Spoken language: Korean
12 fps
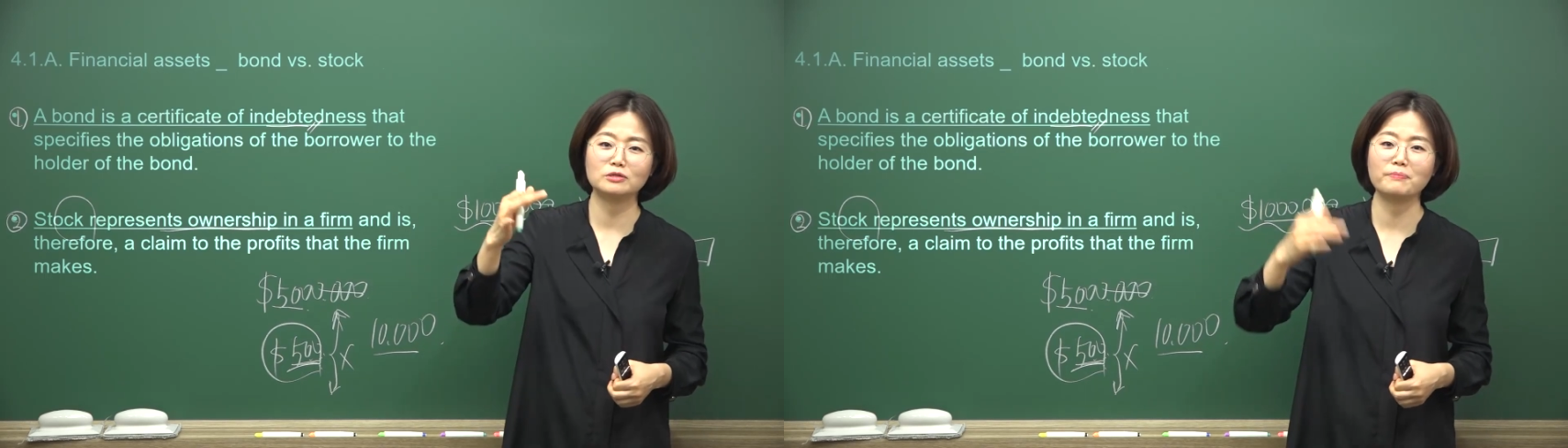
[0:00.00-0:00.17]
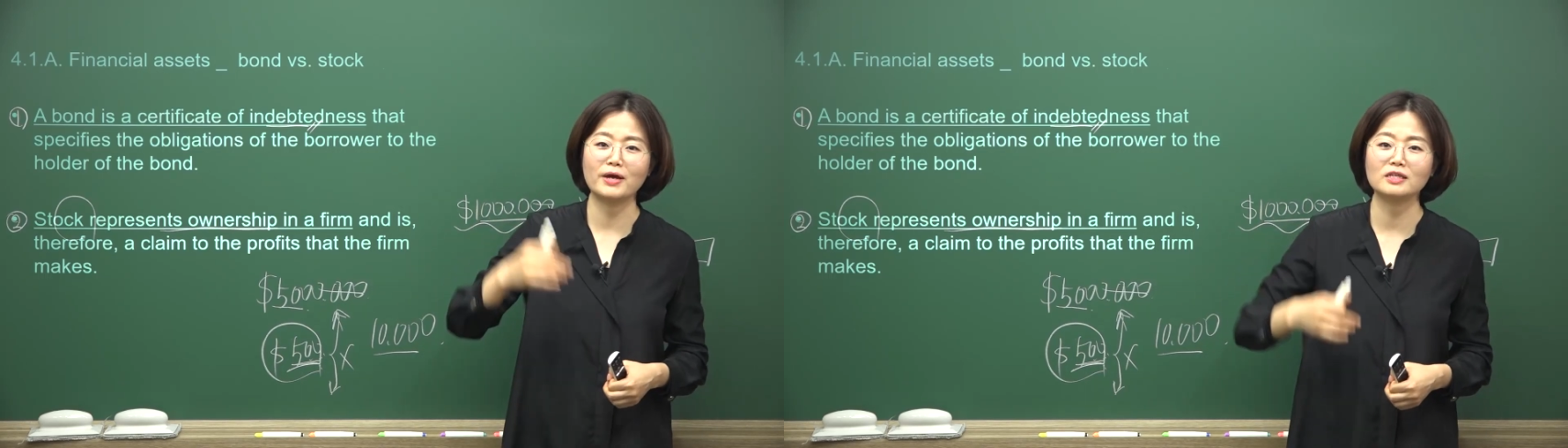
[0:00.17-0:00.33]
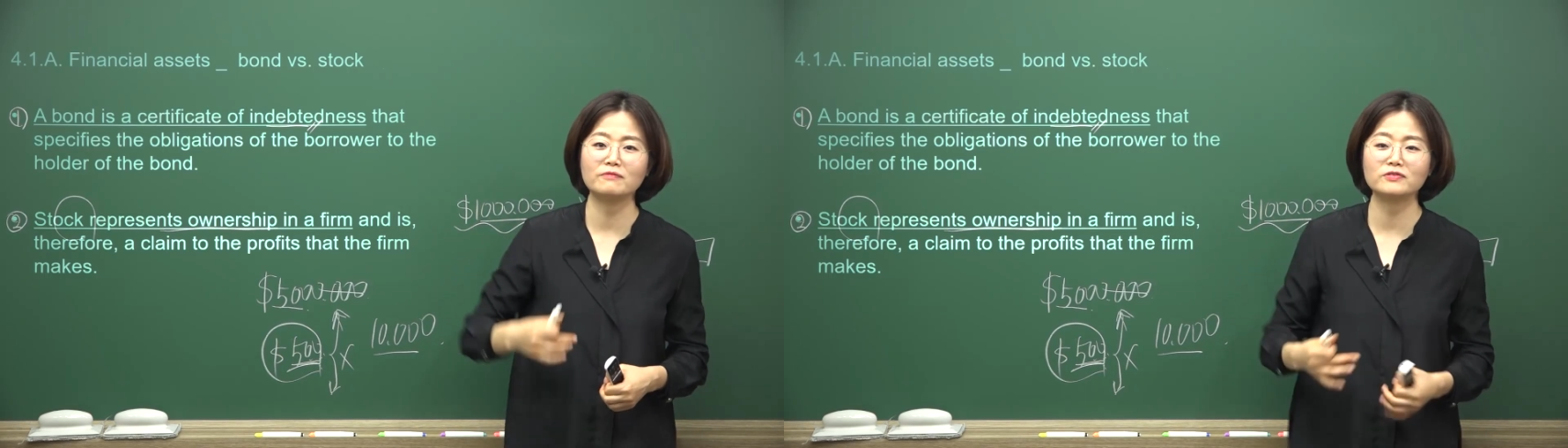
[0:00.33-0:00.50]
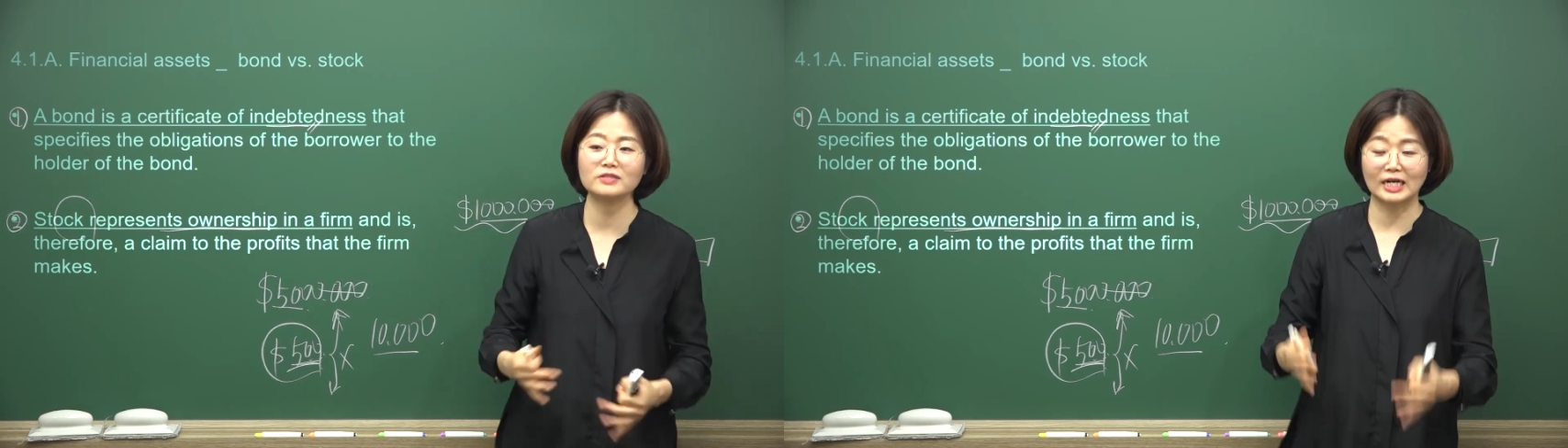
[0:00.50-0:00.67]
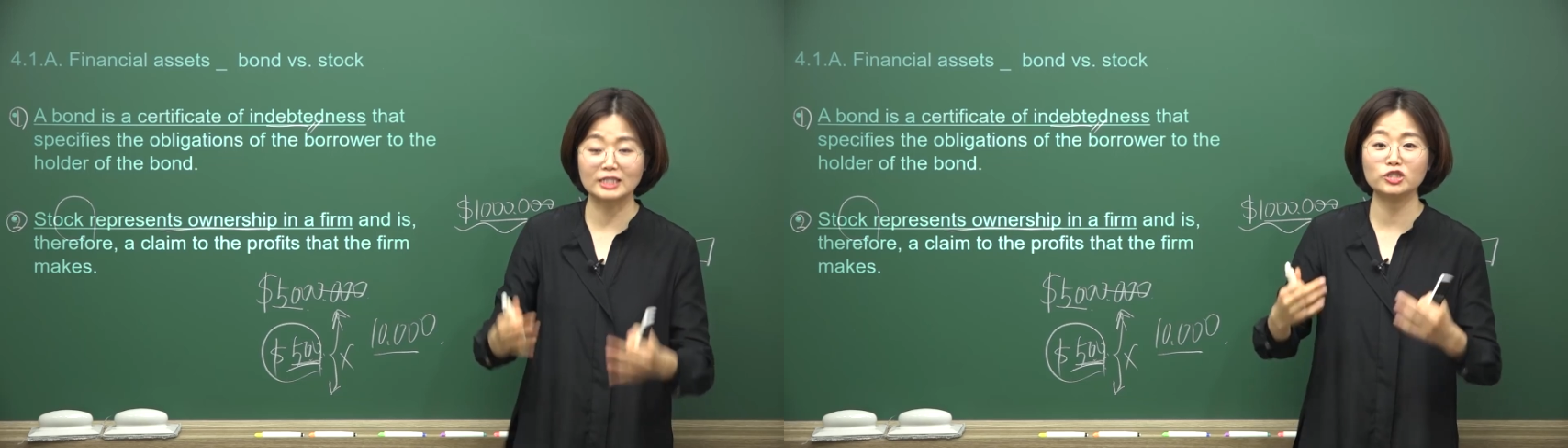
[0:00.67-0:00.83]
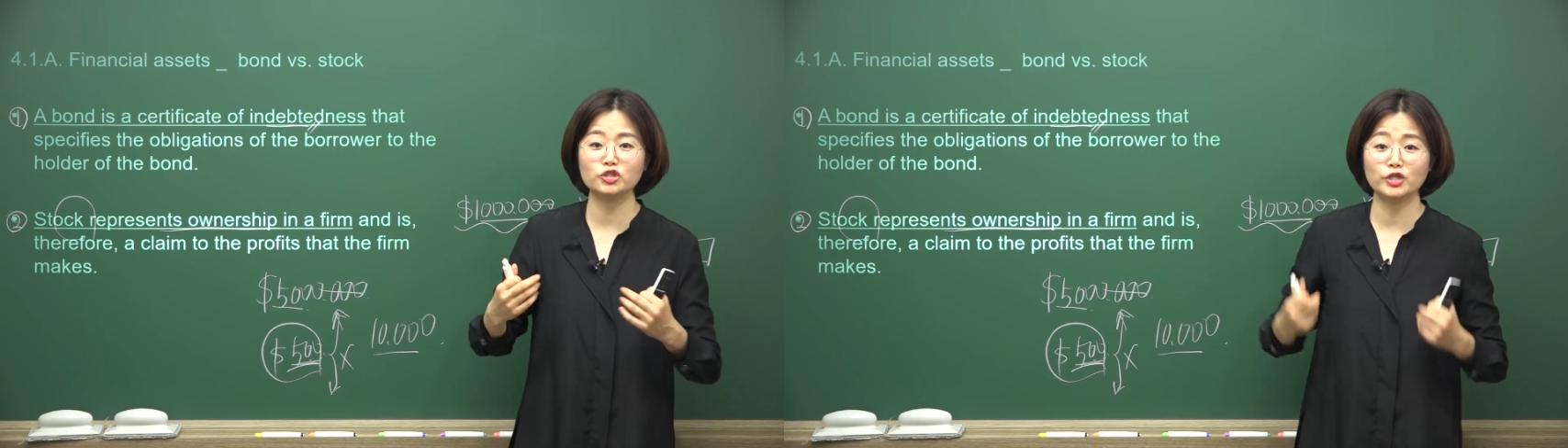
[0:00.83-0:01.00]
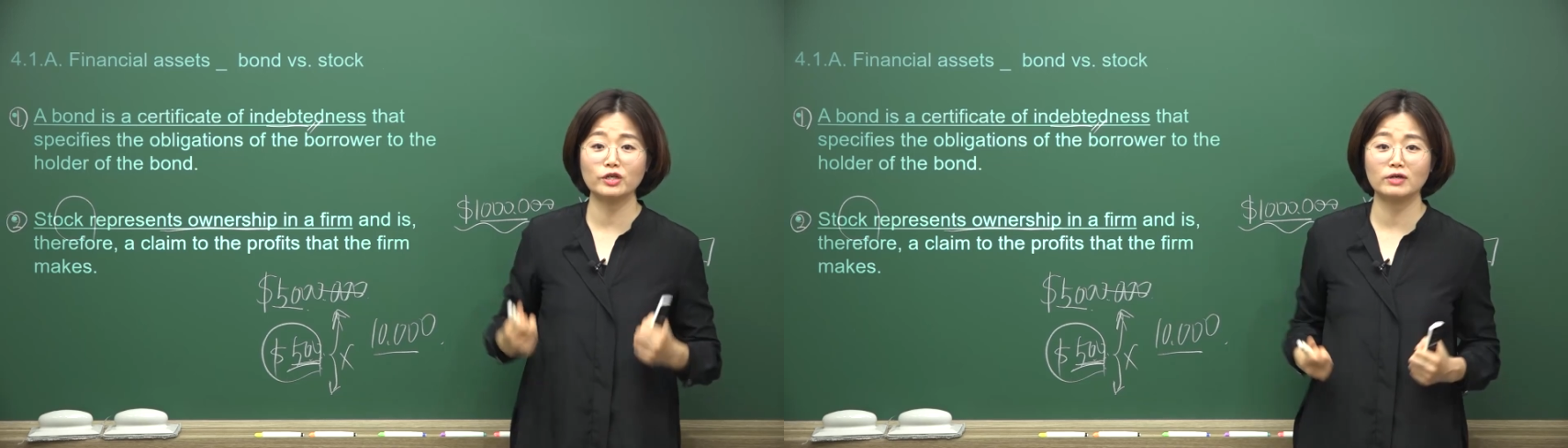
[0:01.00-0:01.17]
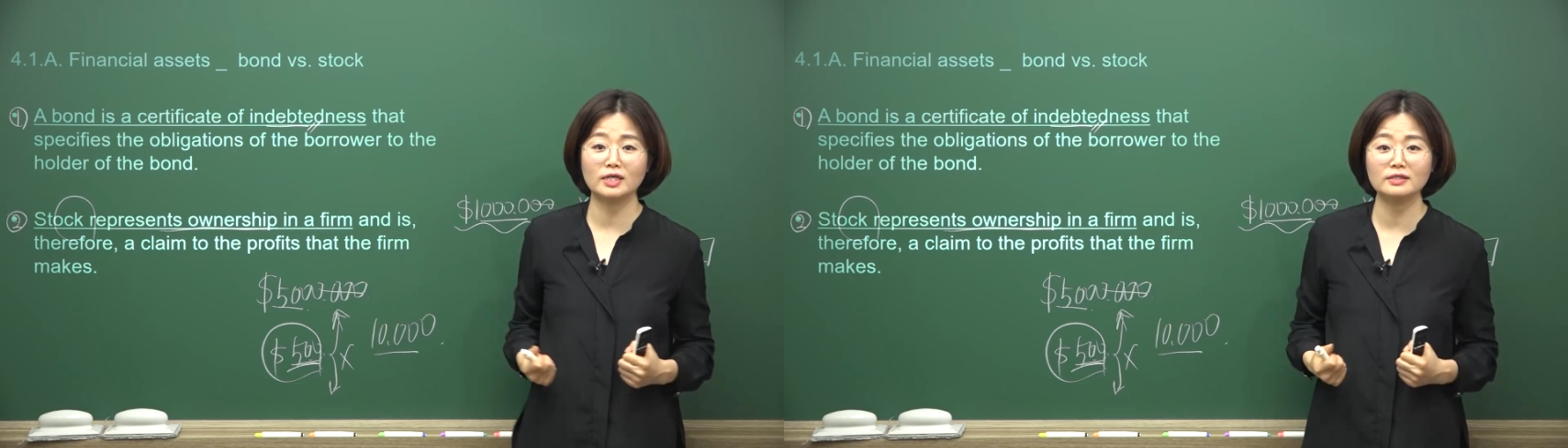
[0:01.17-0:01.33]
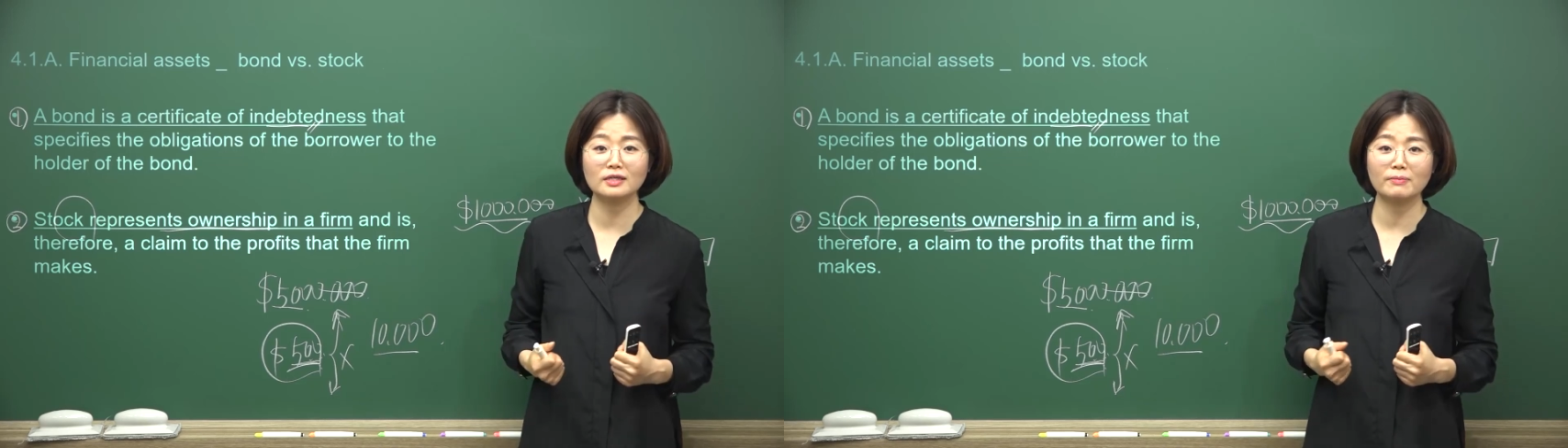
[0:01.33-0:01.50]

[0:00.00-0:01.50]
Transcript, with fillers: 베네핏을 같이 쉐어하는